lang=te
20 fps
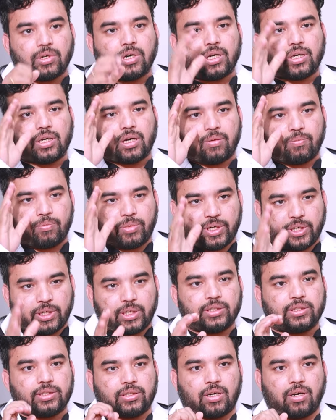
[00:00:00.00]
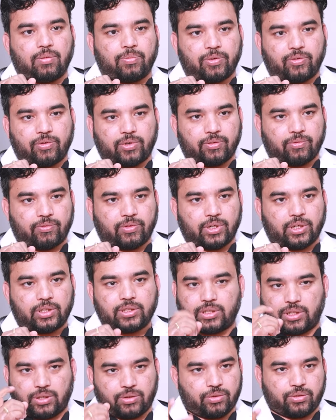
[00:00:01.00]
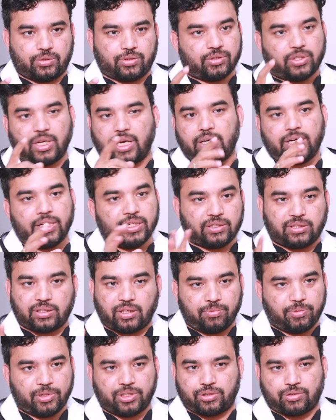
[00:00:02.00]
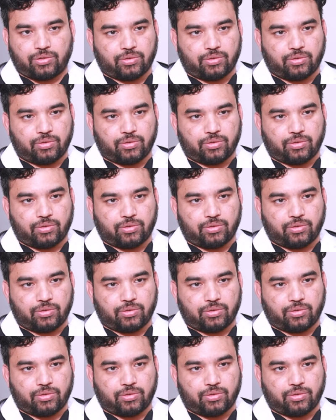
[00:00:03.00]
ఆర్ కంప్లీట్లీ స్టాప్ అవ్వడం వల్ల జరగవచ్చు దాన్ని ఇస్కిమిక్